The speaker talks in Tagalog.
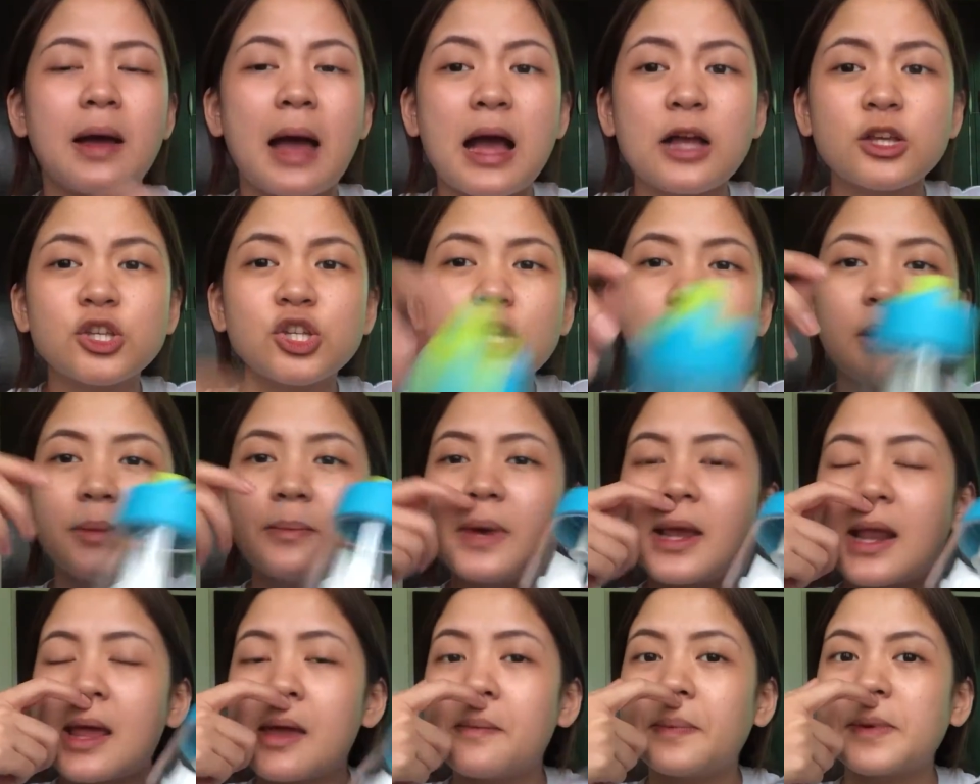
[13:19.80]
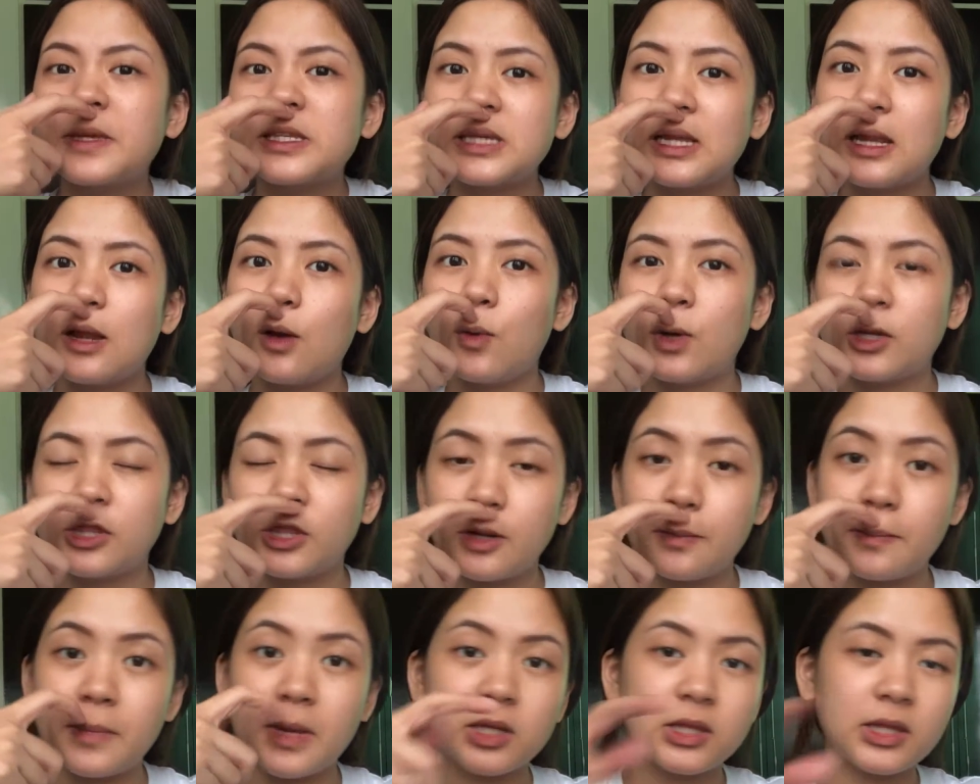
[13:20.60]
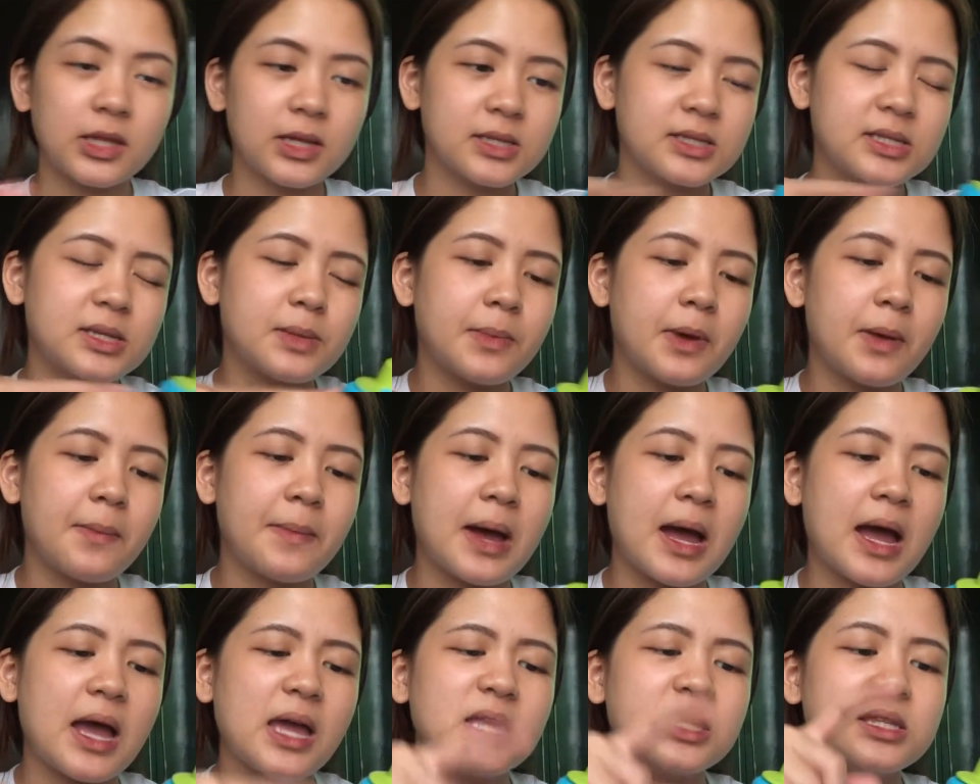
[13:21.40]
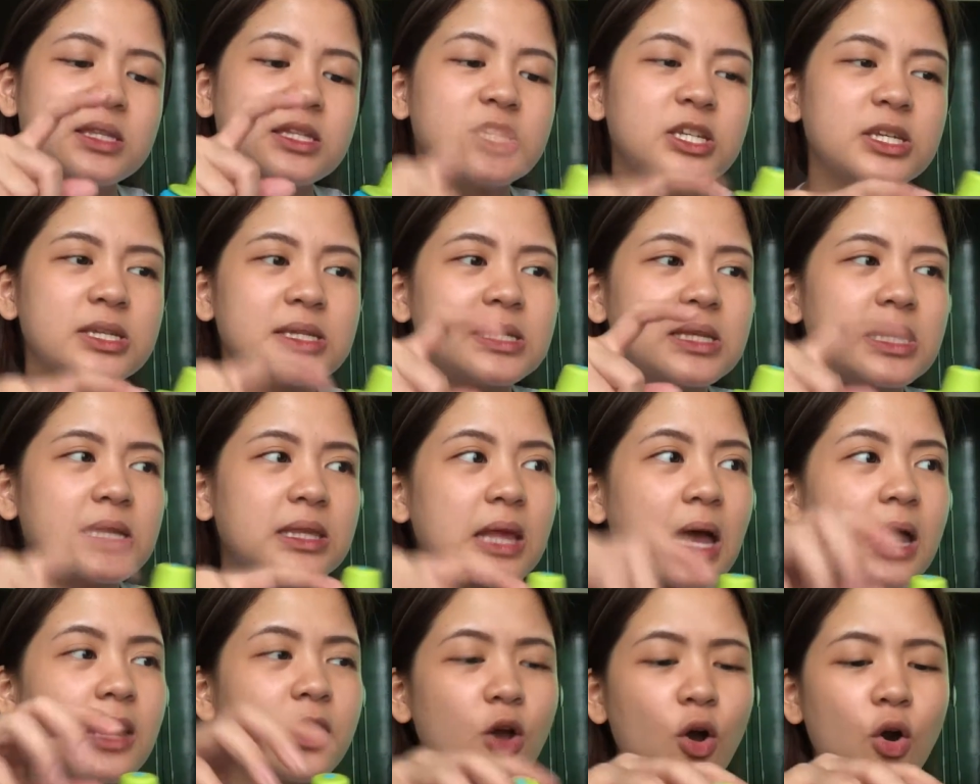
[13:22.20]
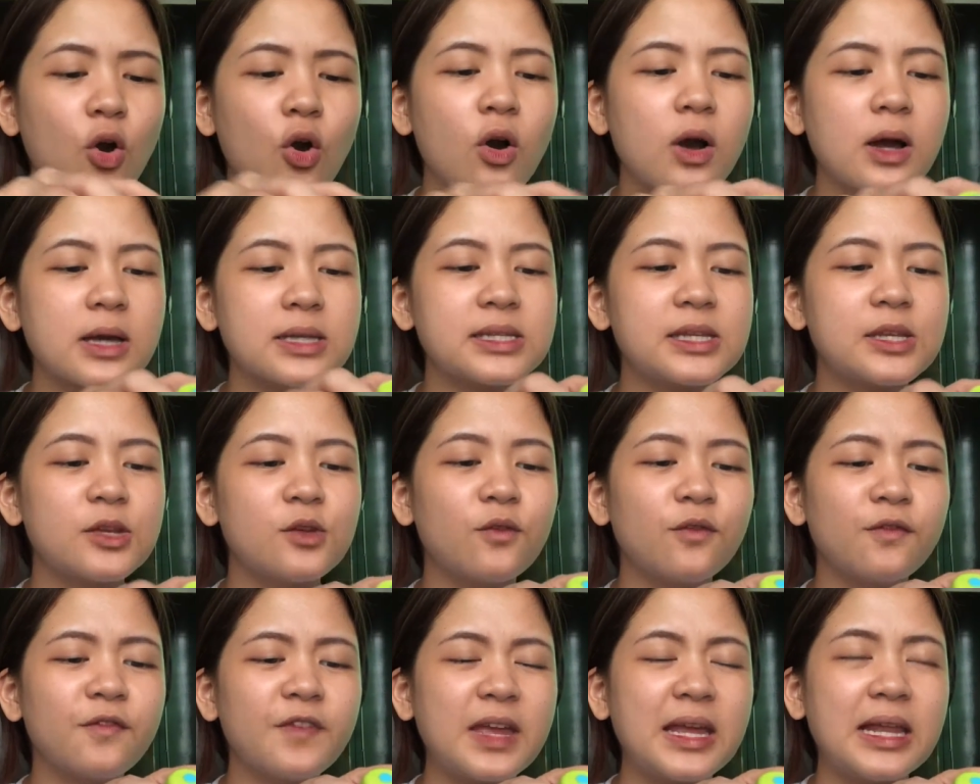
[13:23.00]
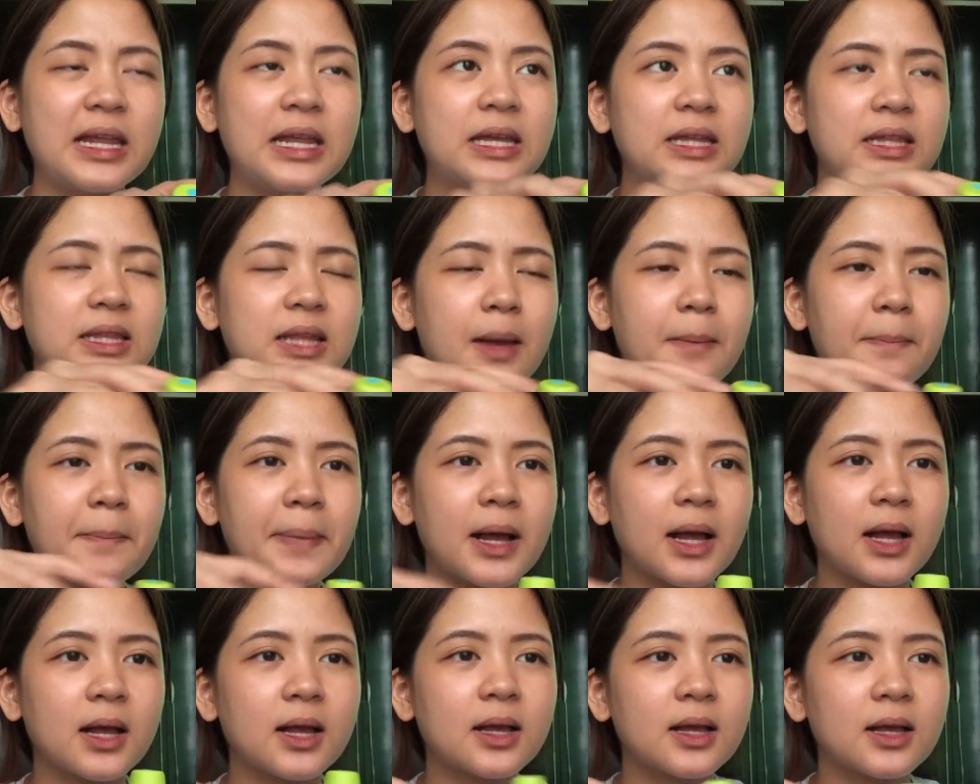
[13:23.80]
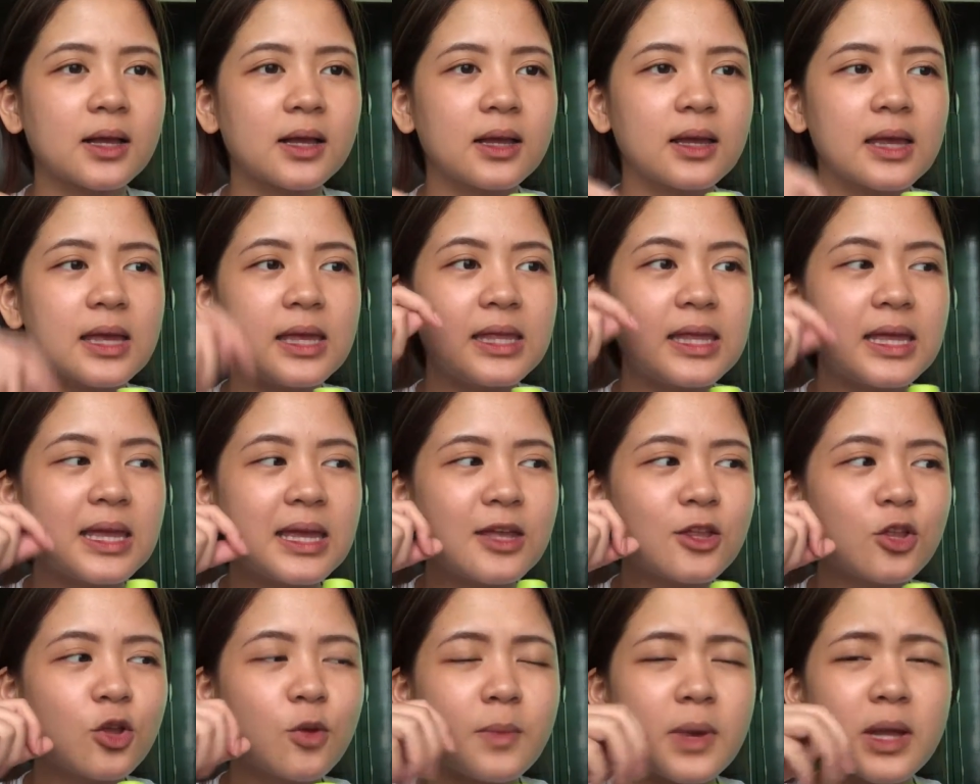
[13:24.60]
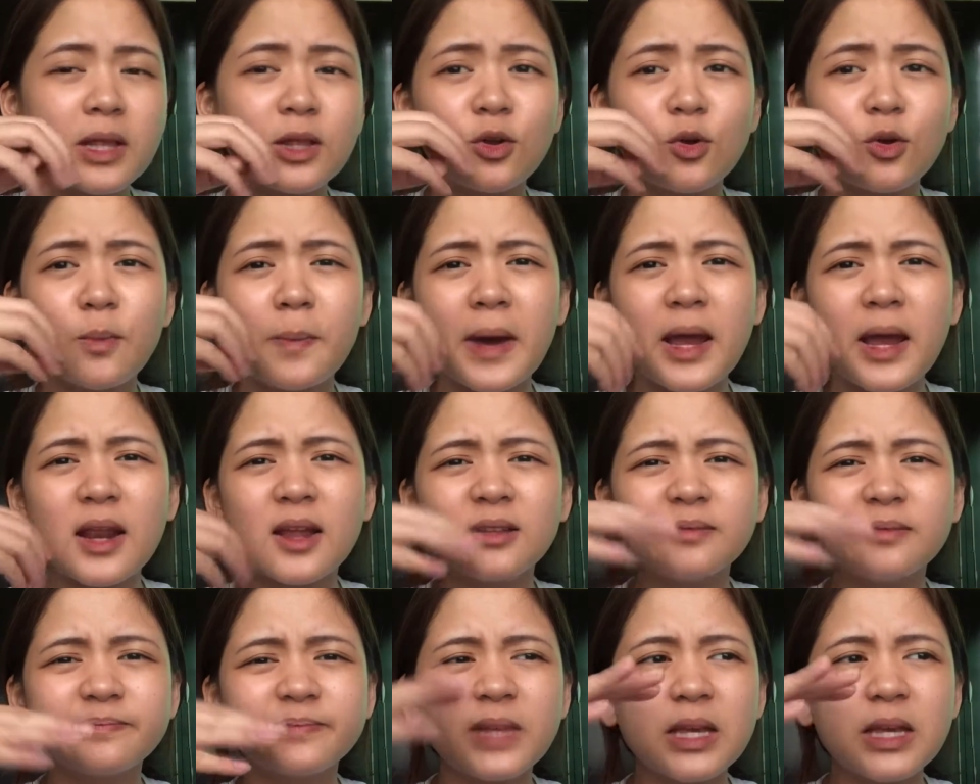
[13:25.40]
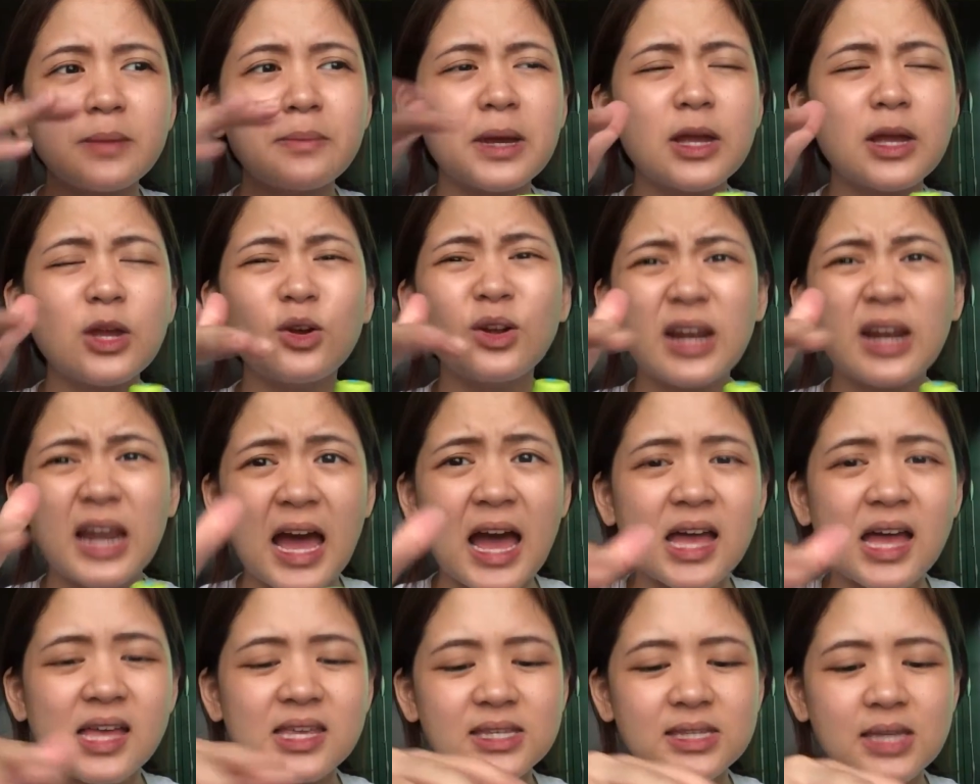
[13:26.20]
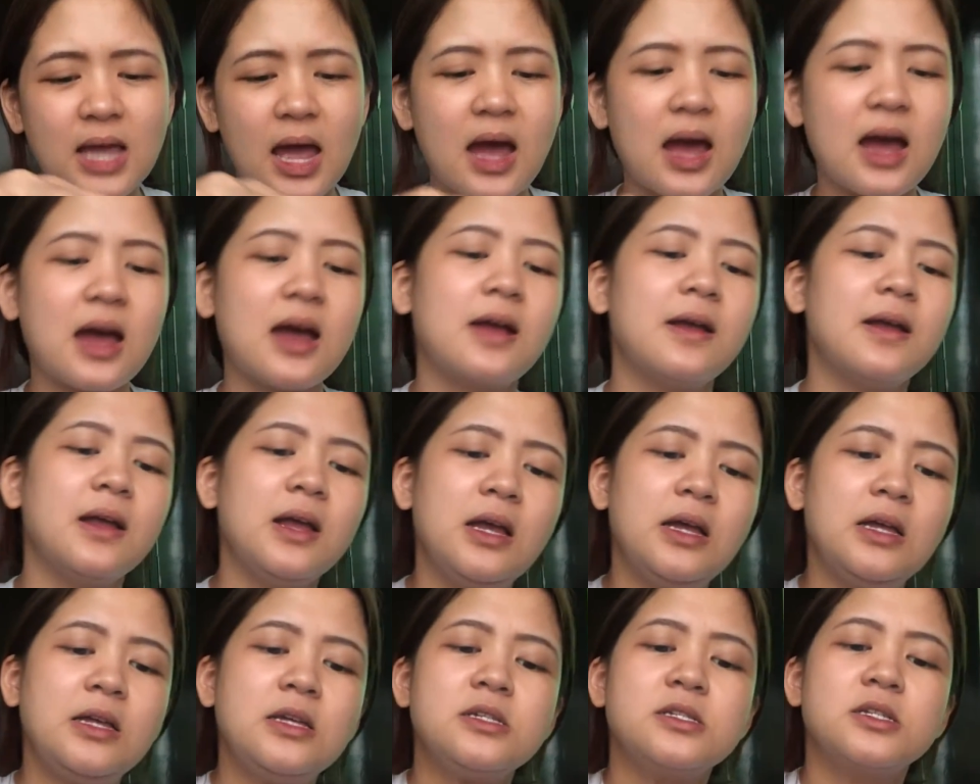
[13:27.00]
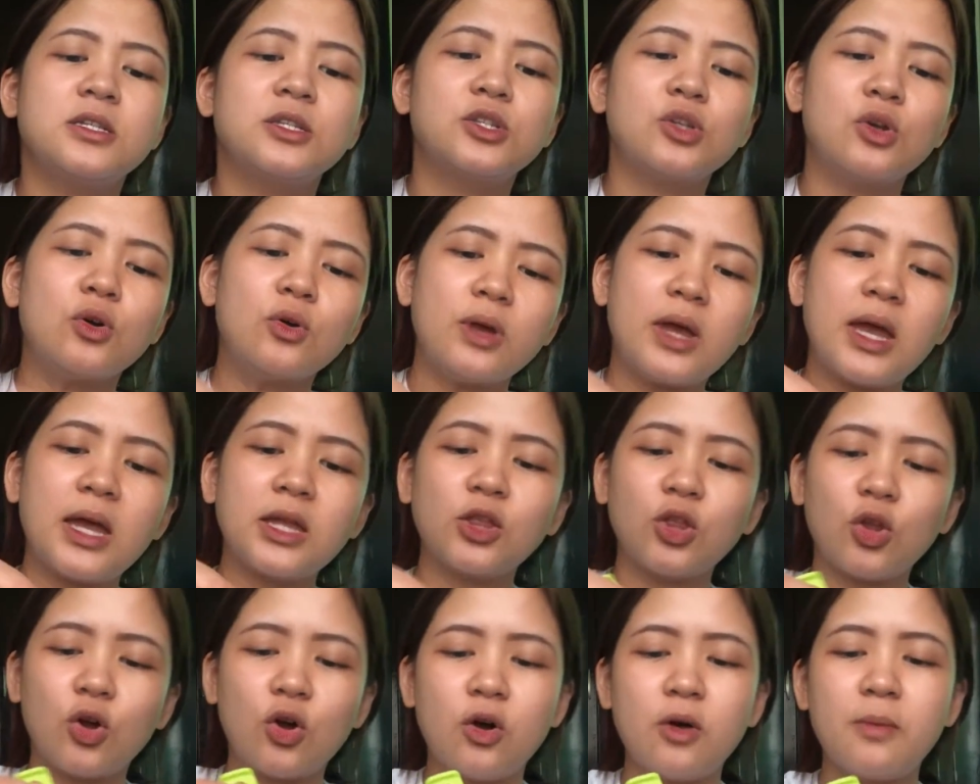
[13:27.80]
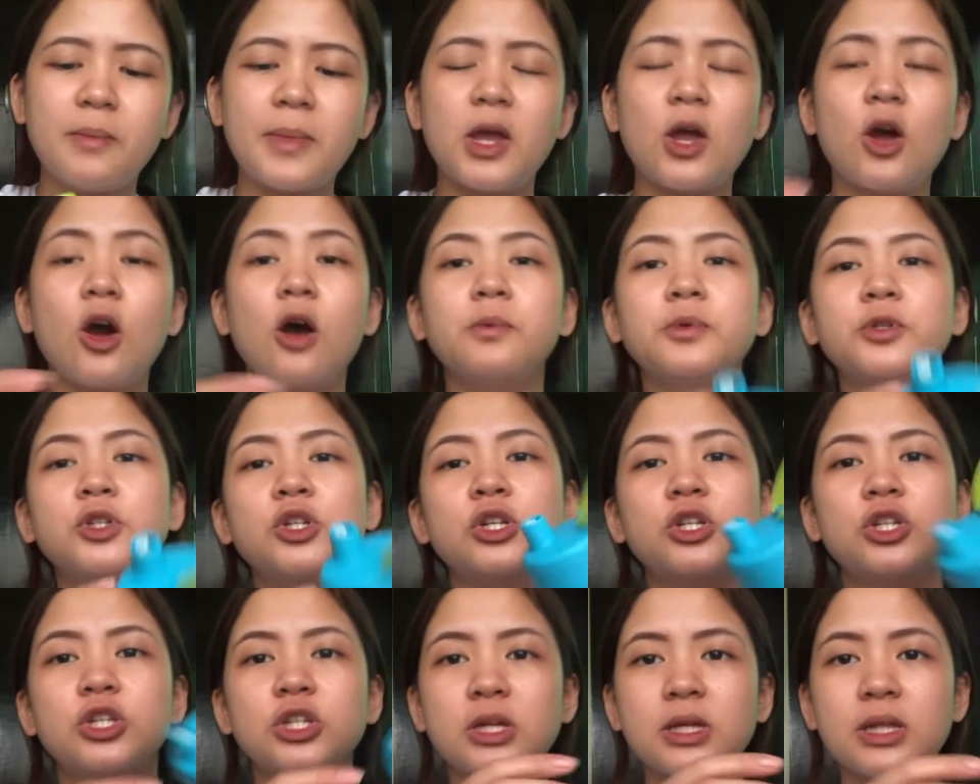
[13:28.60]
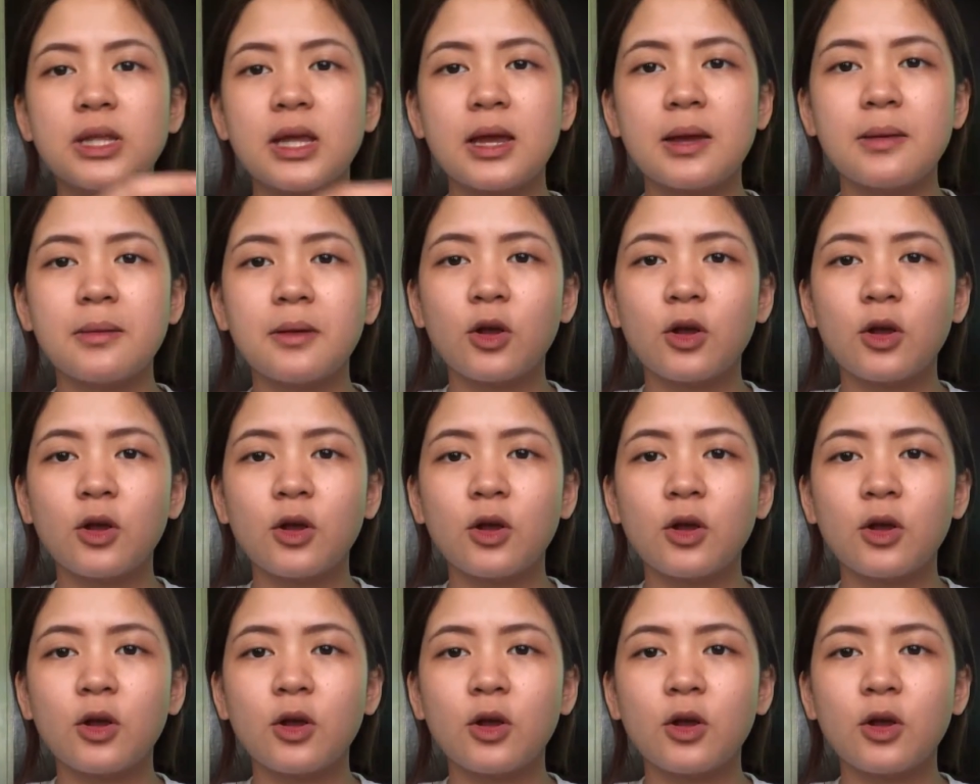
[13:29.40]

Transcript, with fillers: Actually, marami pa silang water bottle sa baba. It's just that ayoko kasi yung feeling na pag iniinuman ko, parang iba yung lasa. So, eto, may option siya na